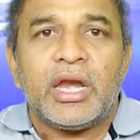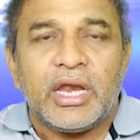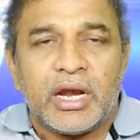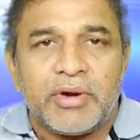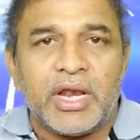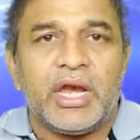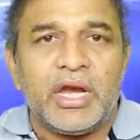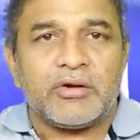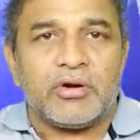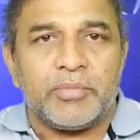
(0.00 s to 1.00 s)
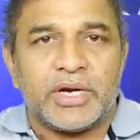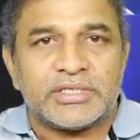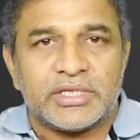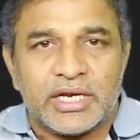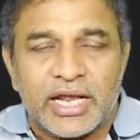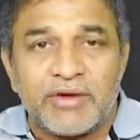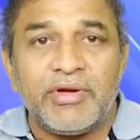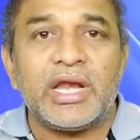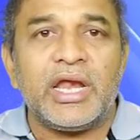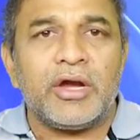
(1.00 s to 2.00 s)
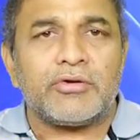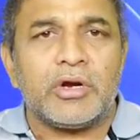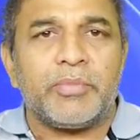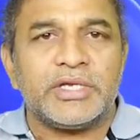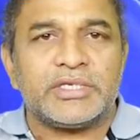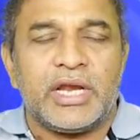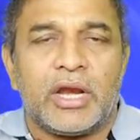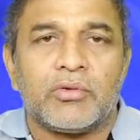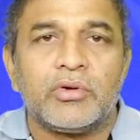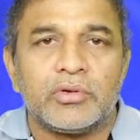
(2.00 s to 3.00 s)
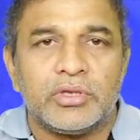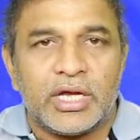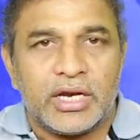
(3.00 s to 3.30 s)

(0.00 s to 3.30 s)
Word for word: నిలబడలేనటువంటి పరిస్థితి నెరవేరలేనటువంటి పరిస్థితి నెలకొంటుంది